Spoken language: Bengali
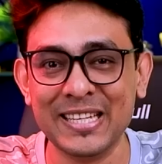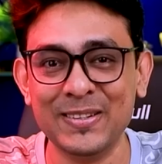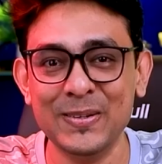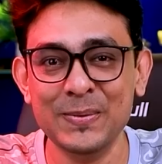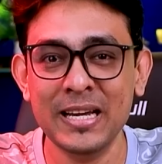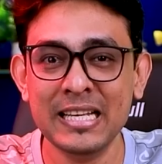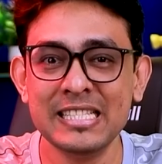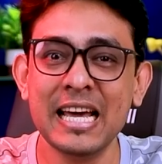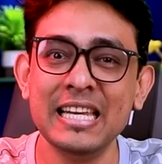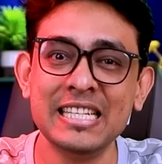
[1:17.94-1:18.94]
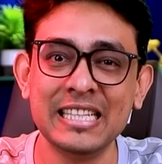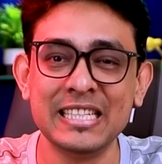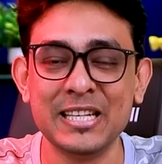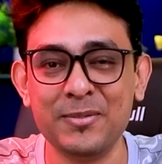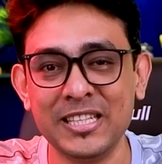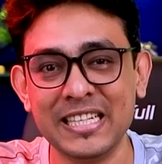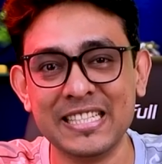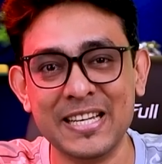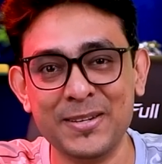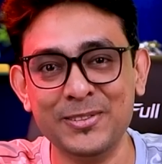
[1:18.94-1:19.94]
না এগুলো জানলে সাথে সাথে
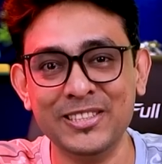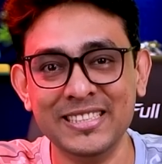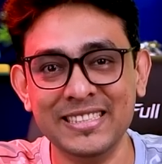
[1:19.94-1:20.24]
আপনাদেরকে জানাবো